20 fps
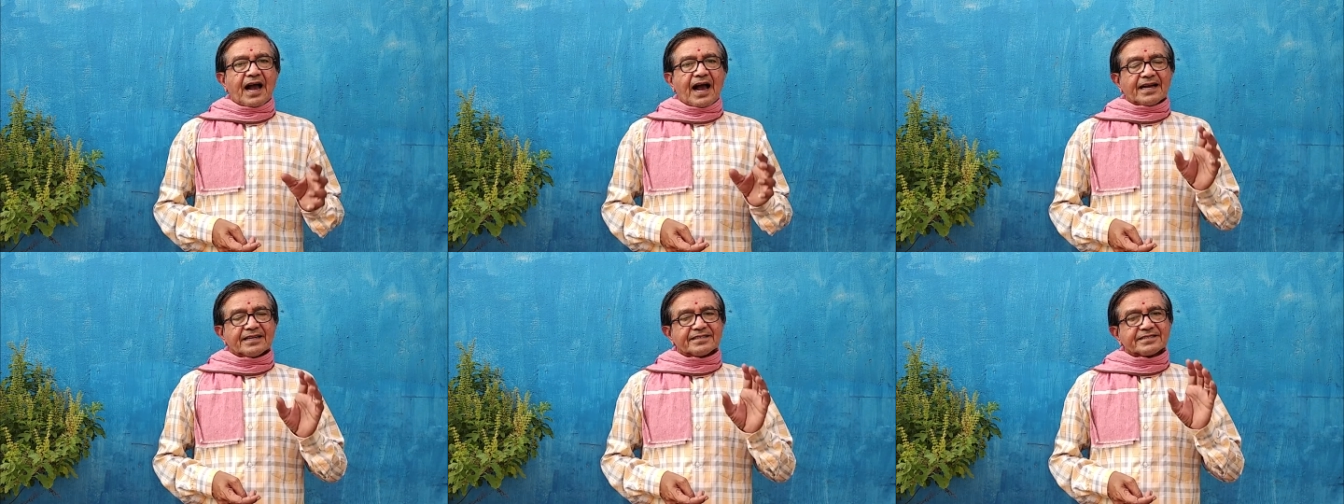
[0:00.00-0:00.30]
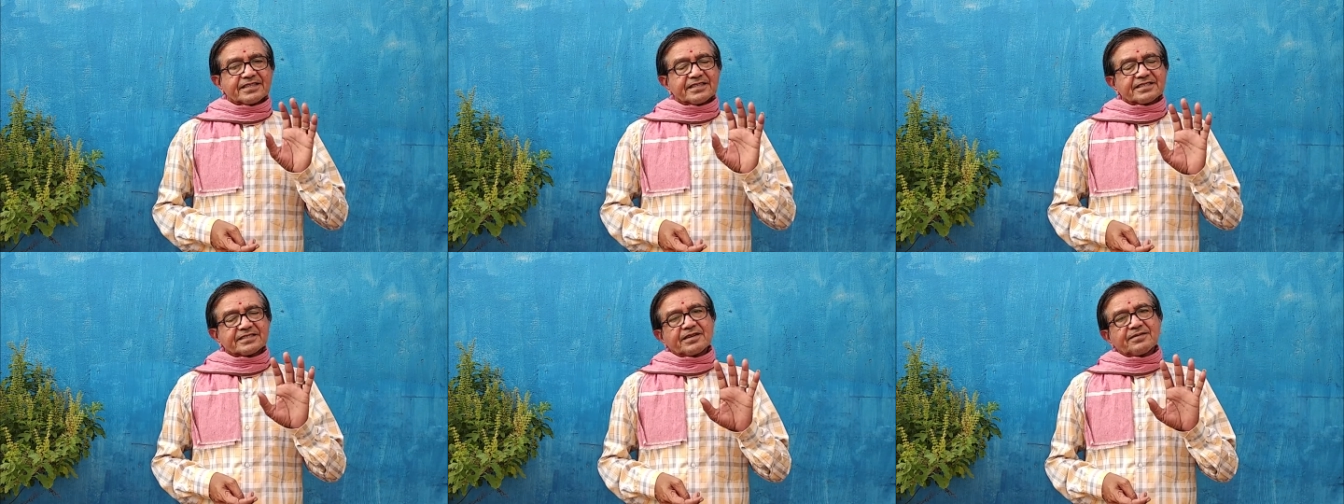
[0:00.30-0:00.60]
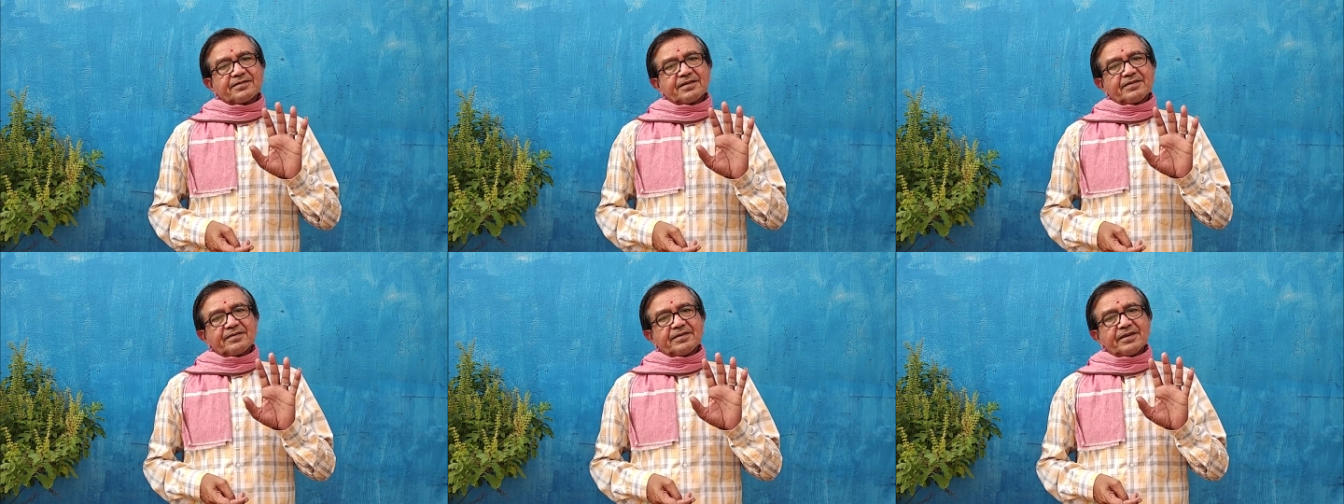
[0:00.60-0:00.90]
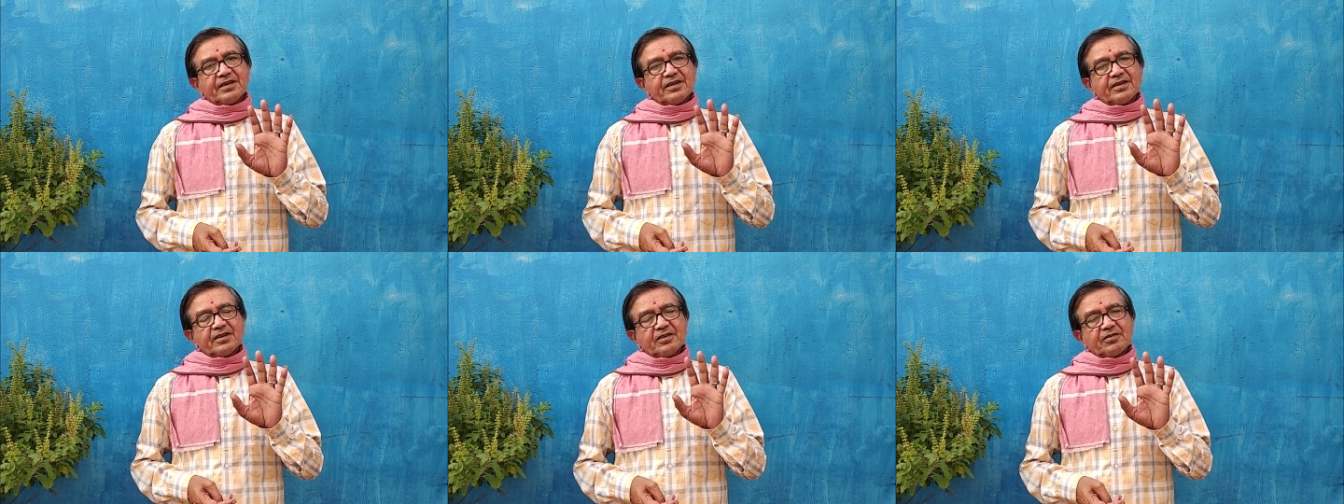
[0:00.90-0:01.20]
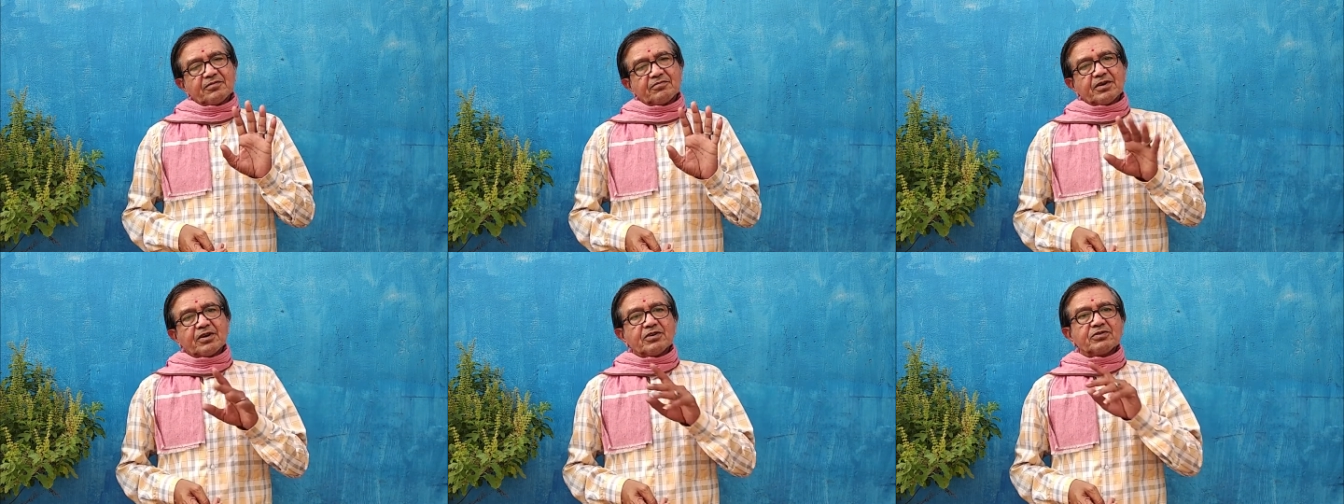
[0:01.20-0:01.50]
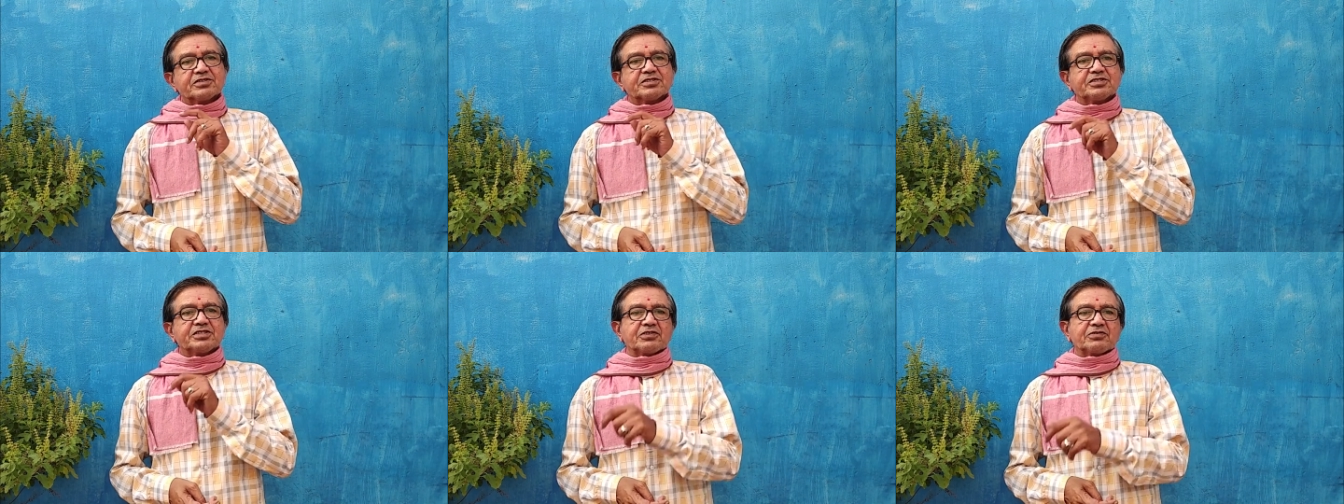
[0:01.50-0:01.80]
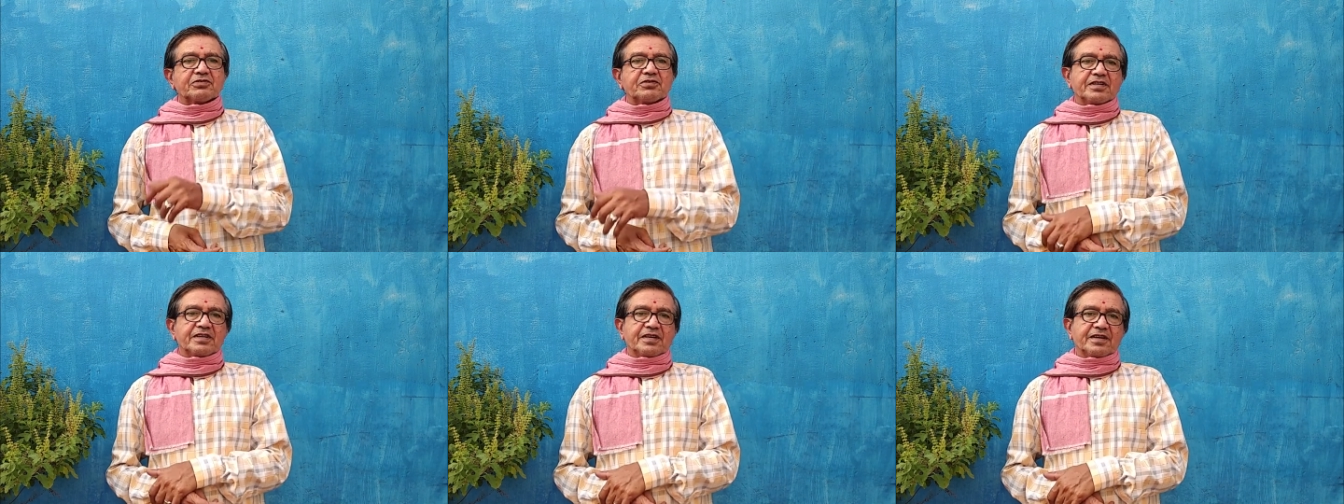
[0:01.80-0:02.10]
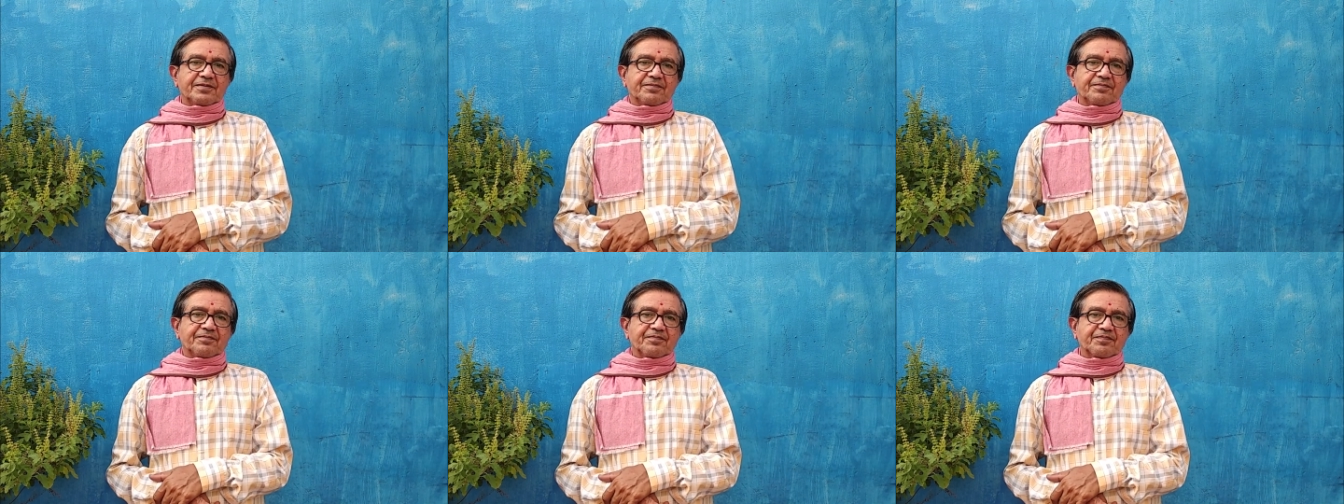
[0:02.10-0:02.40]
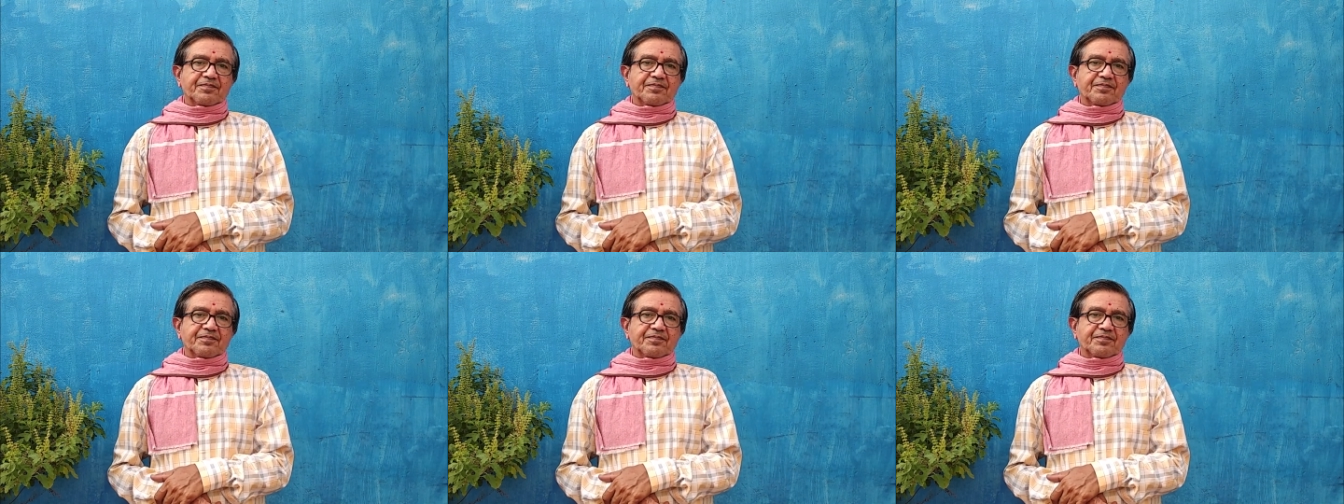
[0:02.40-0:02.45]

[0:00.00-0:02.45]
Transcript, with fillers: आज के समय में बहुत जरूरी है